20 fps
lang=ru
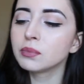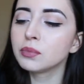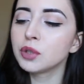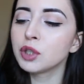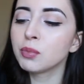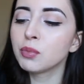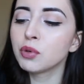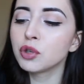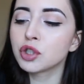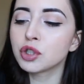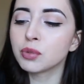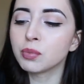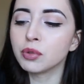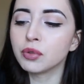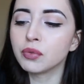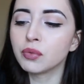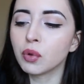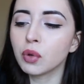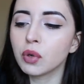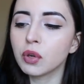Вообще больше
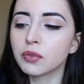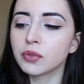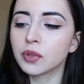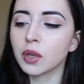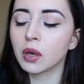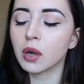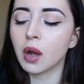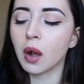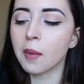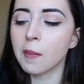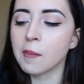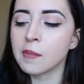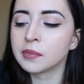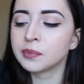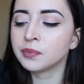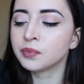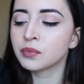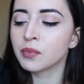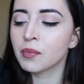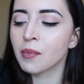будет влогов, так как
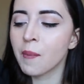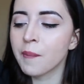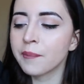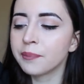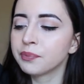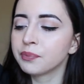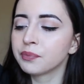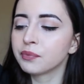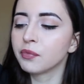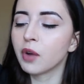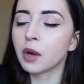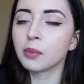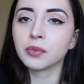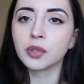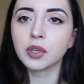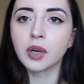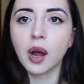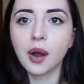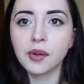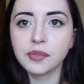вам
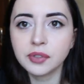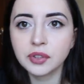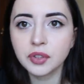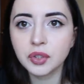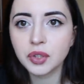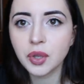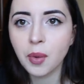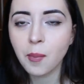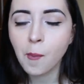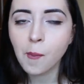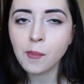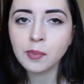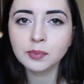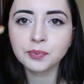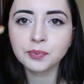нравится.